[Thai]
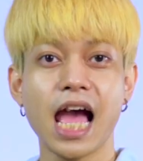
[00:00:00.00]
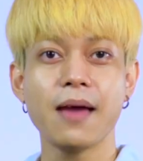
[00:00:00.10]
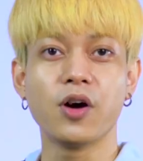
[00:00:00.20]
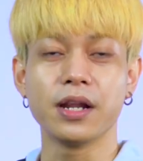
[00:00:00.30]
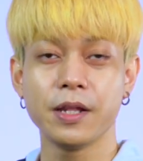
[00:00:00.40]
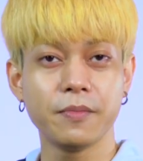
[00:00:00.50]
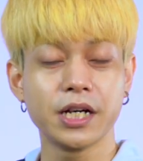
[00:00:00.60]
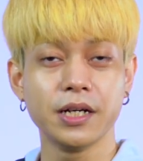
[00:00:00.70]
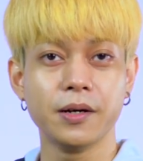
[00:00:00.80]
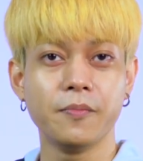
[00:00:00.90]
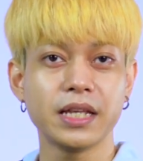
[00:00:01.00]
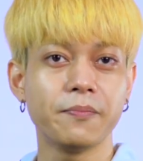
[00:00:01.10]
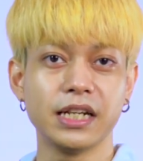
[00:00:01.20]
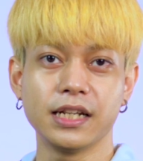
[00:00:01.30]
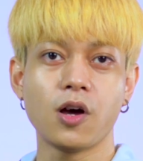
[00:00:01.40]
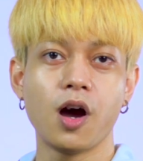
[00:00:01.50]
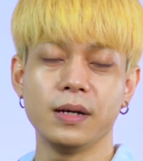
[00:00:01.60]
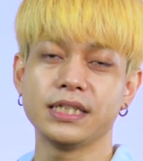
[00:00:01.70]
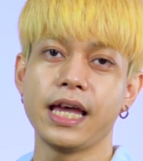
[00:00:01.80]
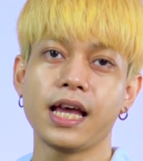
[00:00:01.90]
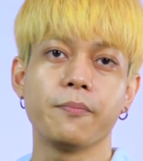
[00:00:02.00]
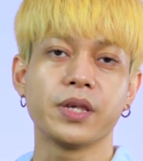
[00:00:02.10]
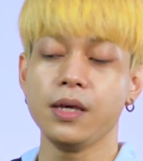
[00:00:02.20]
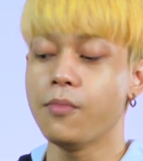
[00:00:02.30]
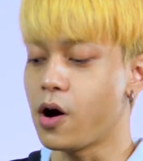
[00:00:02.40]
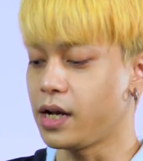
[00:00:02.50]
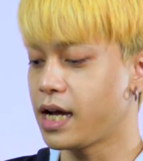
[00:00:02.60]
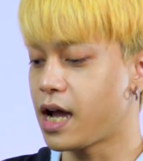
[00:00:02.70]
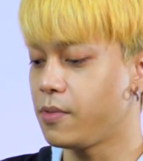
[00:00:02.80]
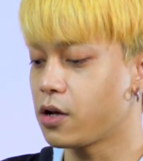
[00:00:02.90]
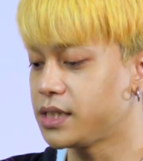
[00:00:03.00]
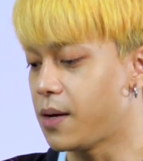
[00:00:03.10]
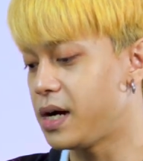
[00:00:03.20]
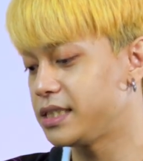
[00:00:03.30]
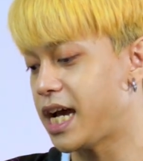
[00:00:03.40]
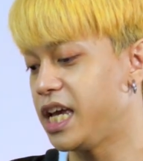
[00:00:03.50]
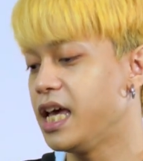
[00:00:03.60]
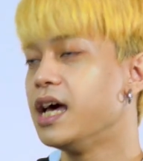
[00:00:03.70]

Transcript: ได้หมดอันนี้คือไม่จำเป็นจะต้องเอาไปใช้กับคีย์บอร์ดนะครับแล้วก็สามารถใช้